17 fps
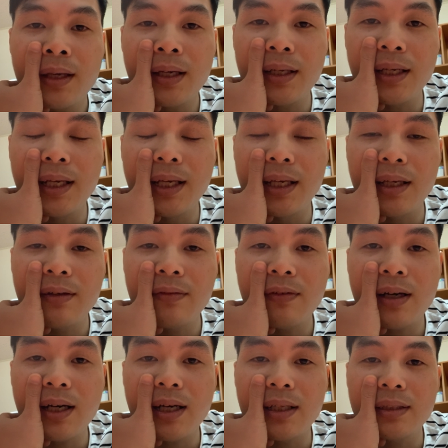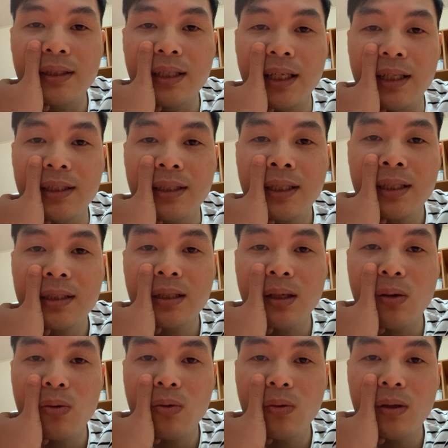nỉ và nỉ rất là
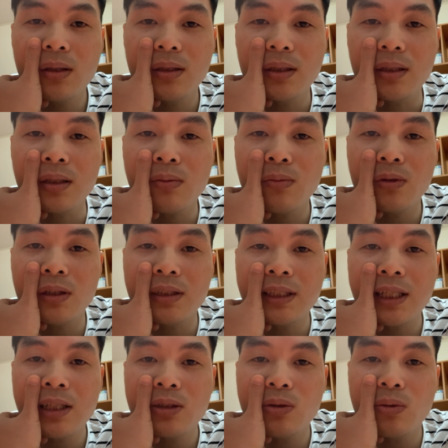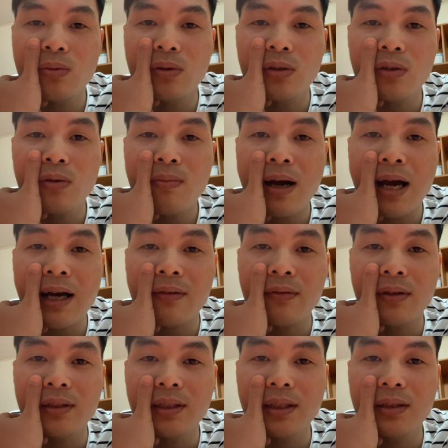xấu luôn chỉ sau một thời gian dùng thì nó bạc
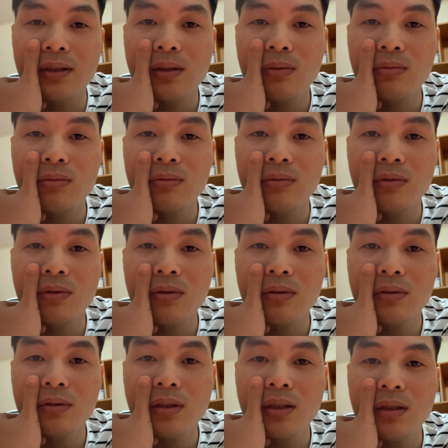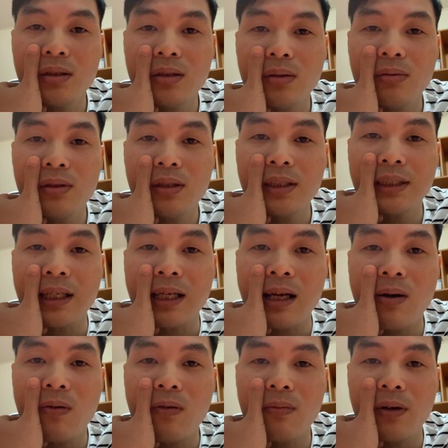và nhìn trông nó rất giống như cái rẻ
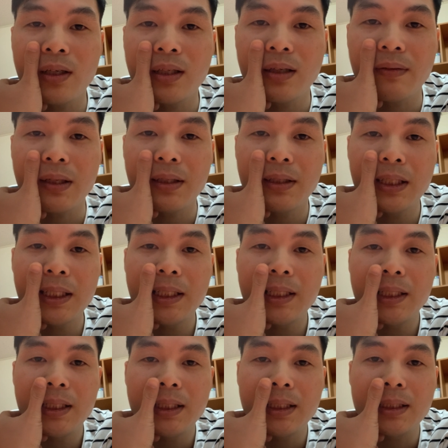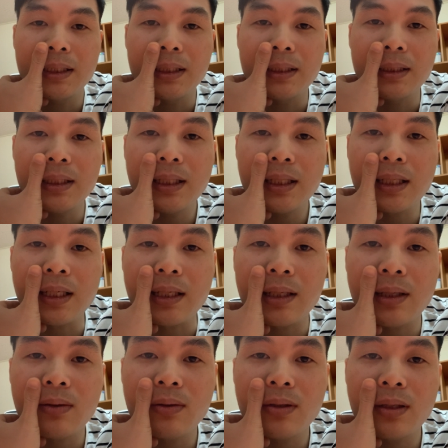nâu anh em ạ nhìn nhất là cả
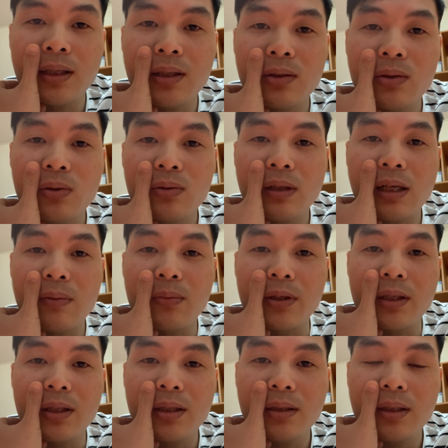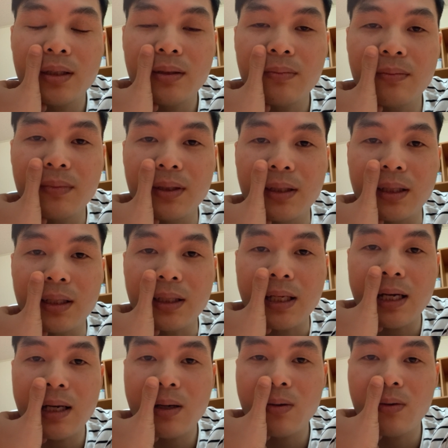cái con à, Toyota Prius ấy mình
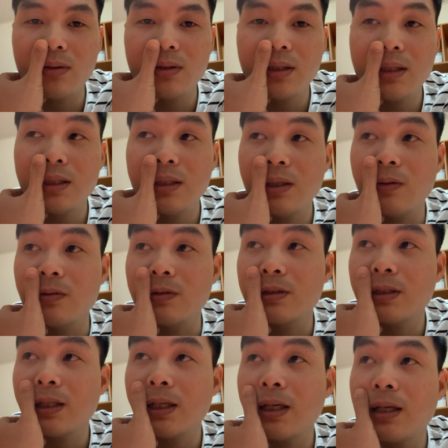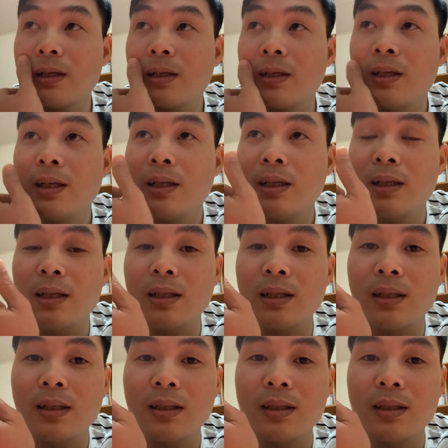đã có rất là nhiều xe à,